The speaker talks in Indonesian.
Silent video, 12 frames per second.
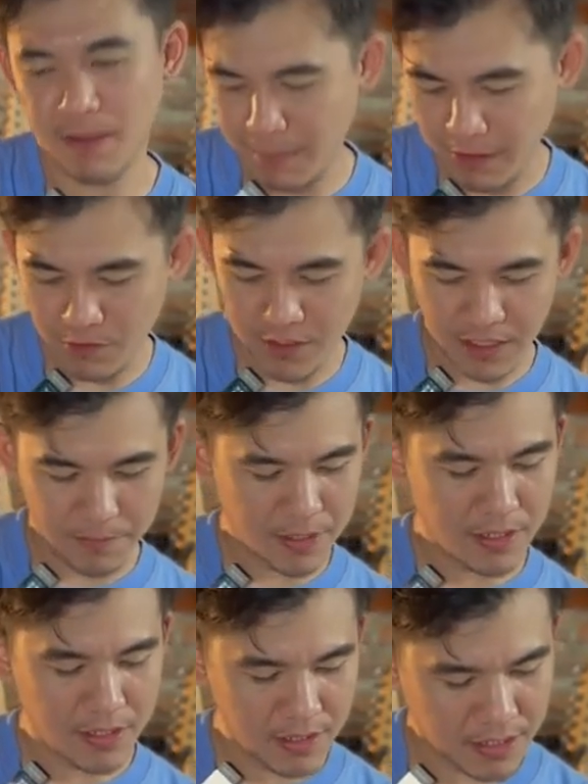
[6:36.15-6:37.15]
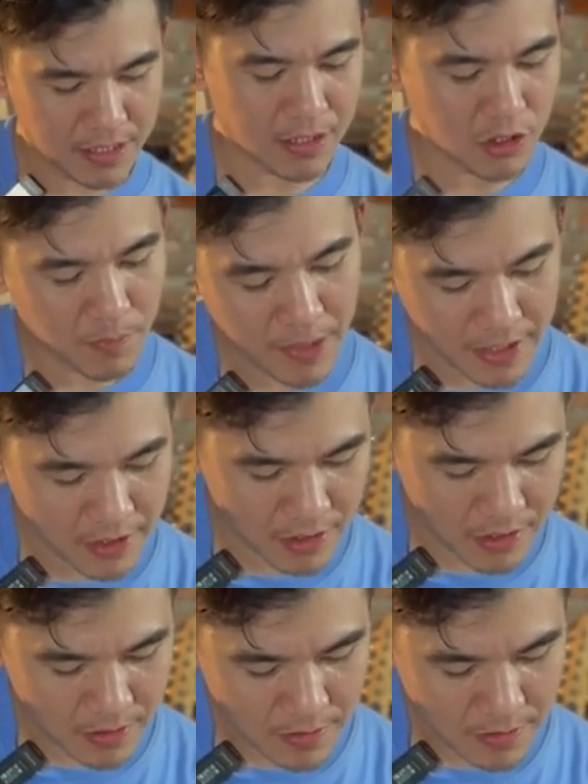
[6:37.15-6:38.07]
main melodi. Tapi ini kita coba nih.